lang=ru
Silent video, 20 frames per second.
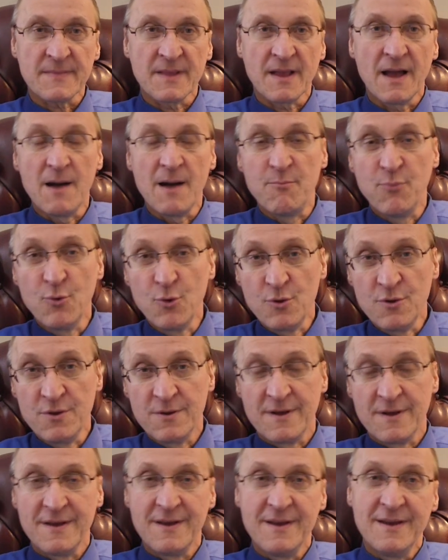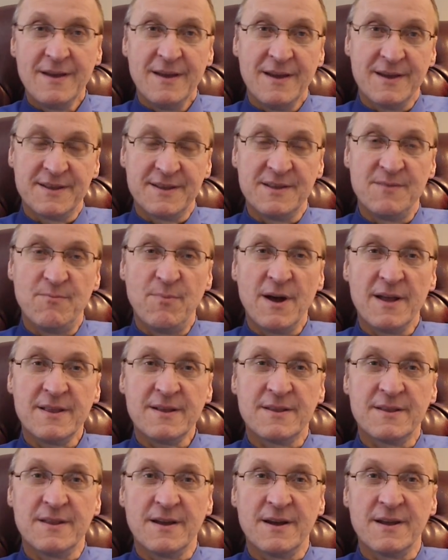обул этот
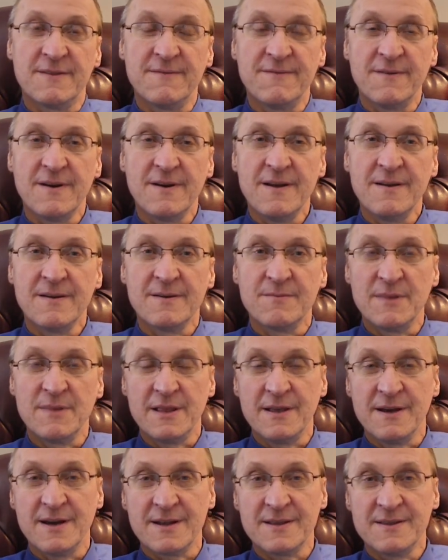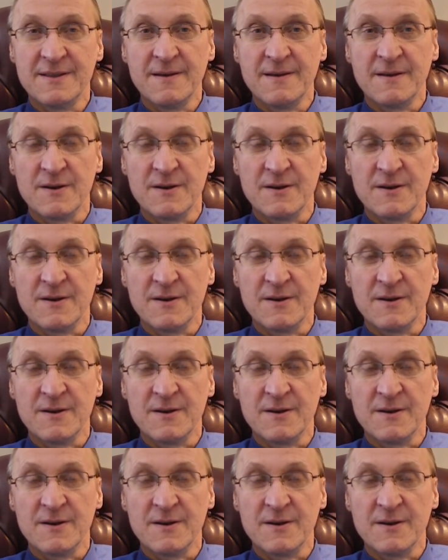банк на 2 миллиарда